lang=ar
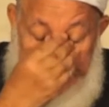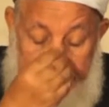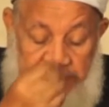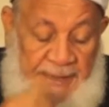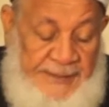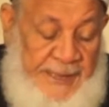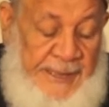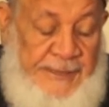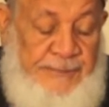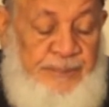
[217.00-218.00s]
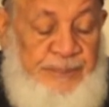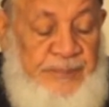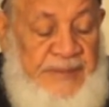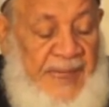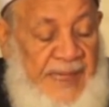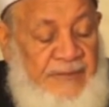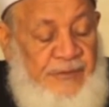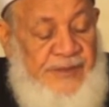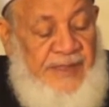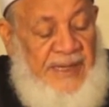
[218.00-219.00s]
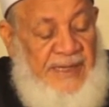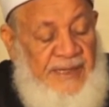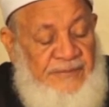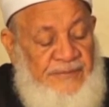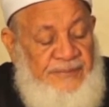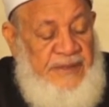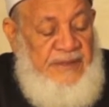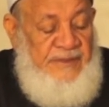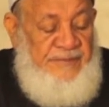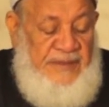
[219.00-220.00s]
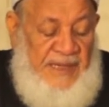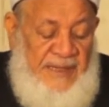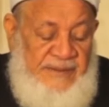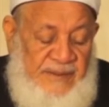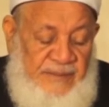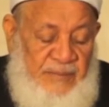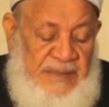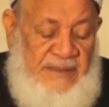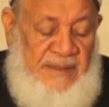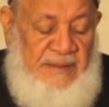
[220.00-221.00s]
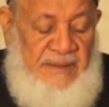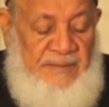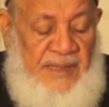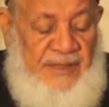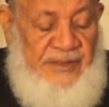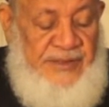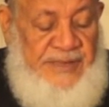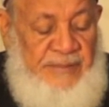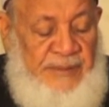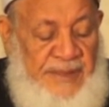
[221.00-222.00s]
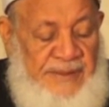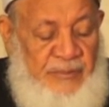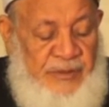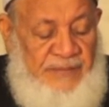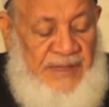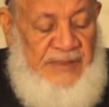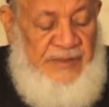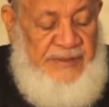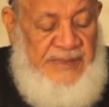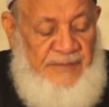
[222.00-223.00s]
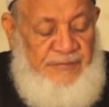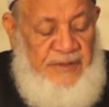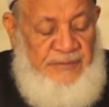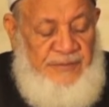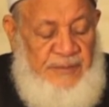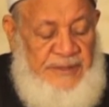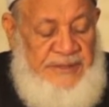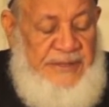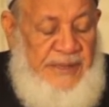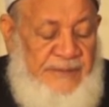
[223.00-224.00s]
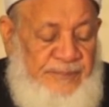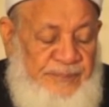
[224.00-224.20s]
معناه تعرف السرايا في عهد عشر سنين بتاع المصطفى عليه الصلاة والسلام في, في المدينة